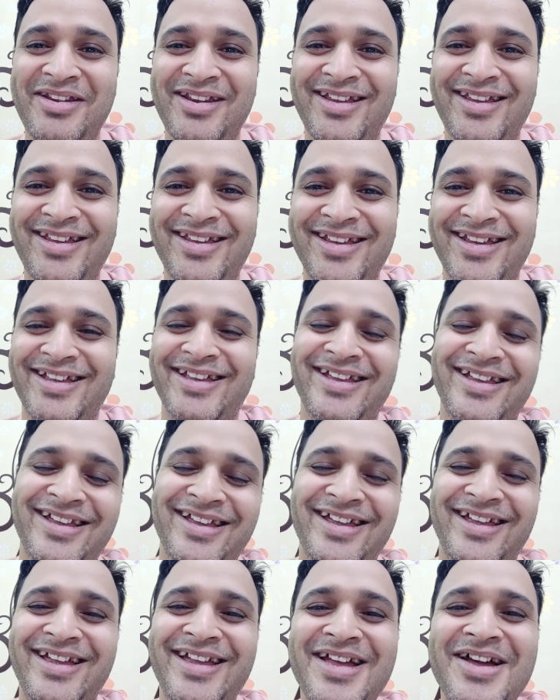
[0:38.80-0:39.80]
भी रही
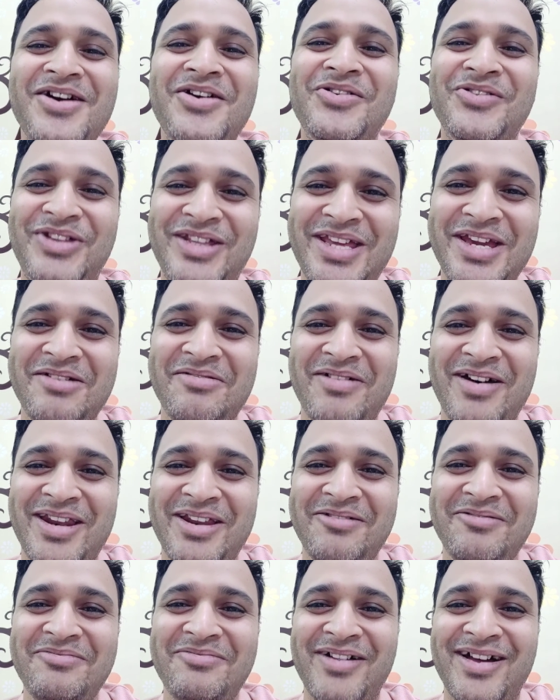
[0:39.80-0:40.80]
है उसके
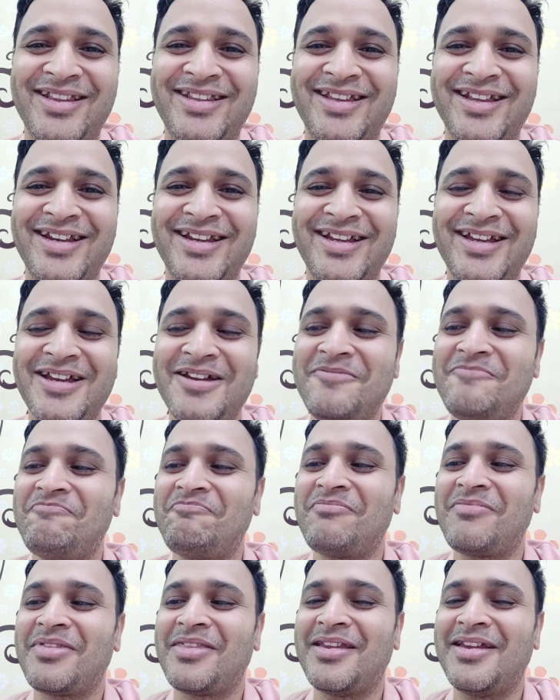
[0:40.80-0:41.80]
बारे में बात करेंगे
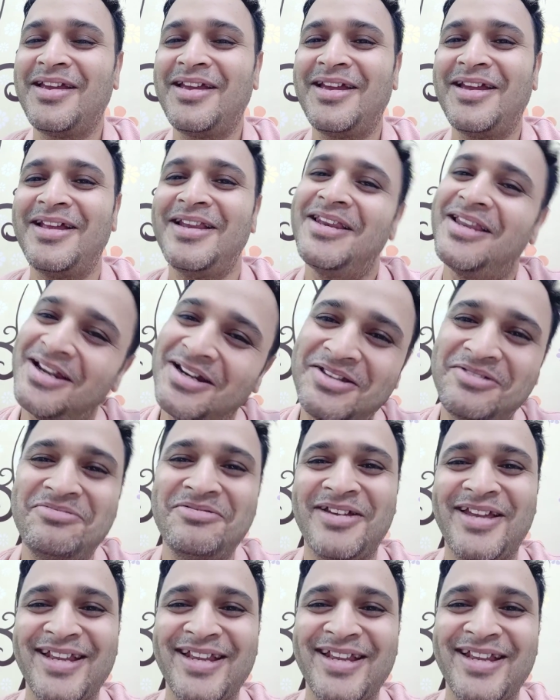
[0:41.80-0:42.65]
लेट्स